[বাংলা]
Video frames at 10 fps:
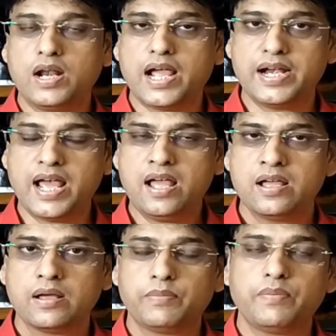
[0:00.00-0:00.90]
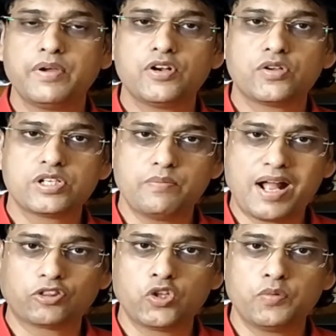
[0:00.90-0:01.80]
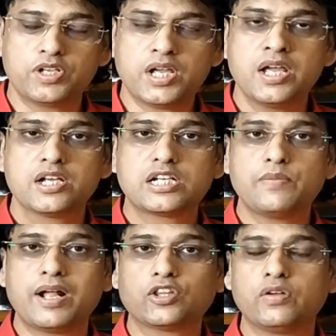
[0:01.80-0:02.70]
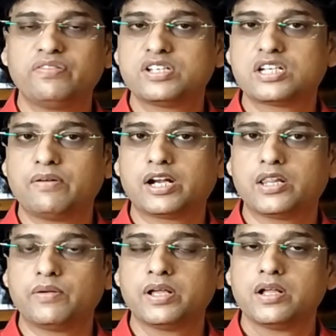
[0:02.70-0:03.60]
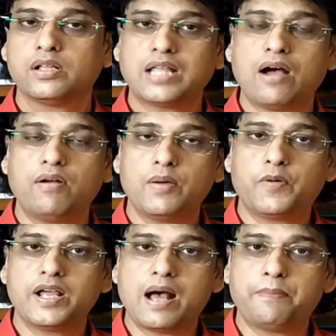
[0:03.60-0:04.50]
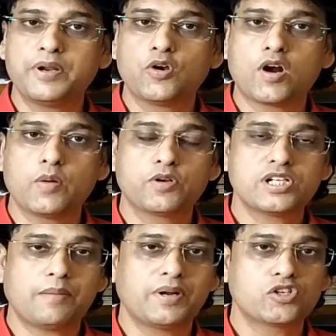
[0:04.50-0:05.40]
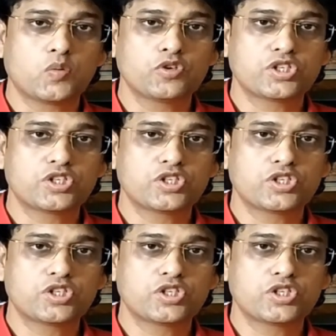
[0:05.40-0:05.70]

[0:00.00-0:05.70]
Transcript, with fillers: অনলাইনে বিভিন্ন যে মাধ্যম রয়েছে সেই মাধ্যমে ফিসটা পাঠাতে হবে তাহলে পরে আপনি ঘরে বসে আপনার